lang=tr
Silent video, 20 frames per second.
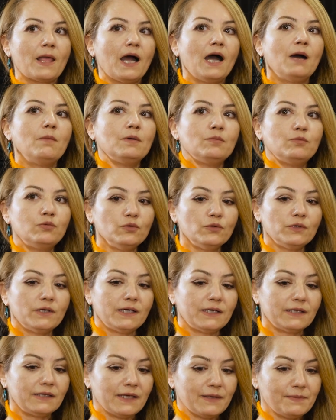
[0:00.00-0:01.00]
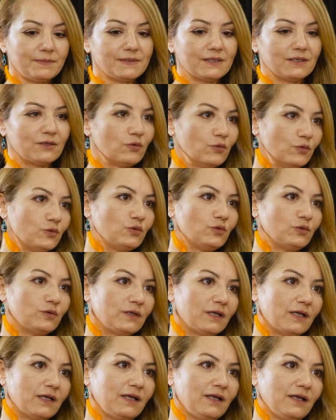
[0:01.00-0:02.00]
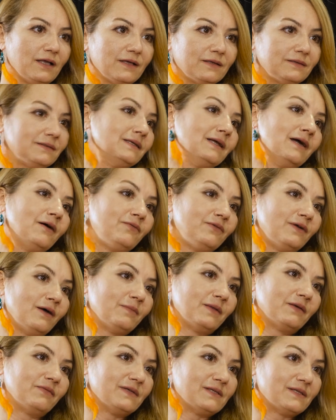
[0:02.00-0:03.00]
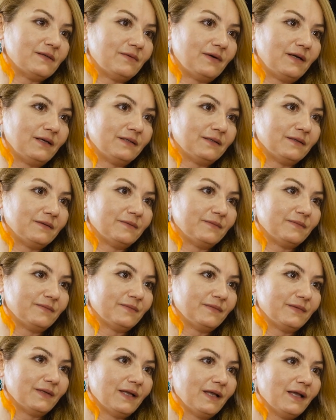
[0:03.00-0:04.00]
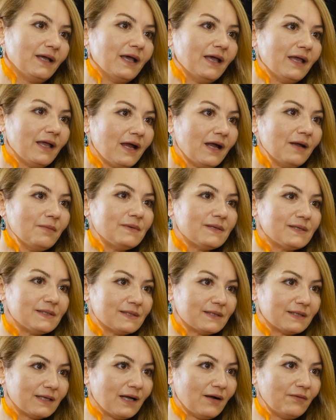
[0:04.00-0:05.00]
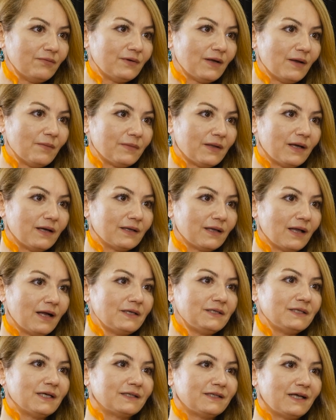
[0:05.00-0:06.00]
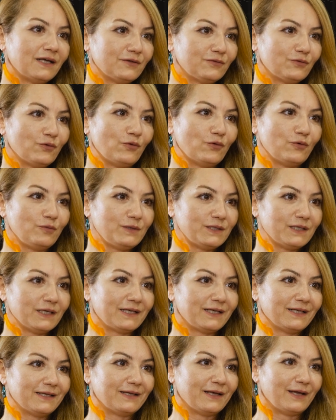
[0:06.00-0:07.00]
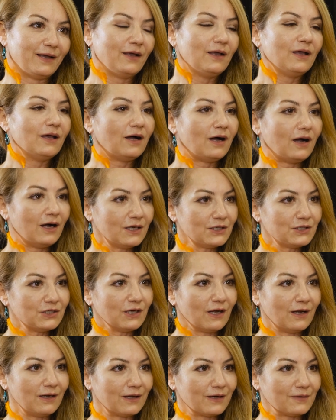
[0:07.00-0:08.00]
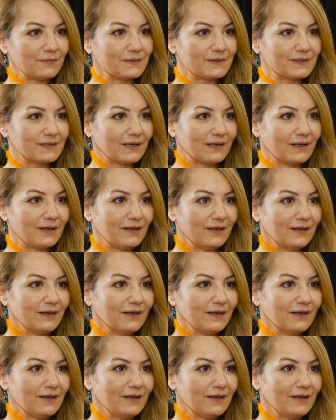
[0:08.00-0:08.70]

Ama bunların hepsinin özünde diyafram nefesi var. Eğer biz diyaframdan gerçekten doğru bir şekilde akciğerlerimize